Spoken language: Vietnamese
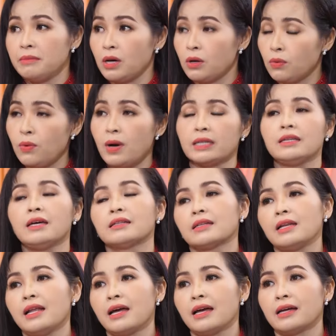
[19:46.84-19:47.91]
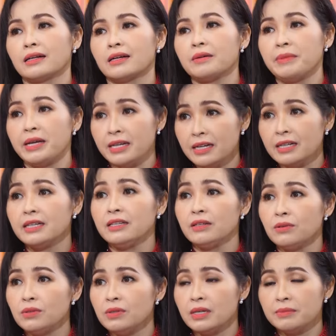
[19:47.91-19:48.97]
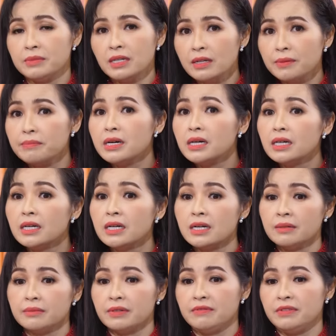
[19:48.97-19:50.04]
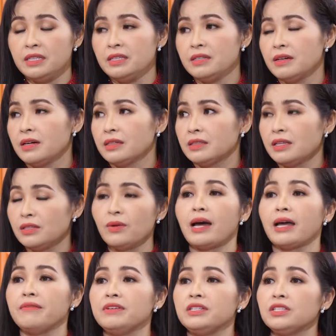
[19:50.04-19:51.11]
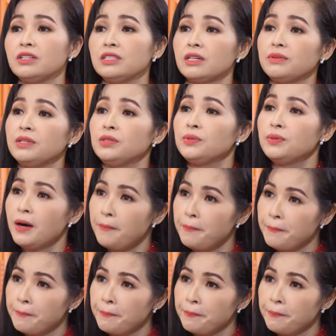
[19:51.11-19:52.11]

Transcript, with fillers: mà quả thật là các bé năng khiếu em rất là mừng bởi vì uh, thỉnh thoảng em vẫn cho cháu đi thu âm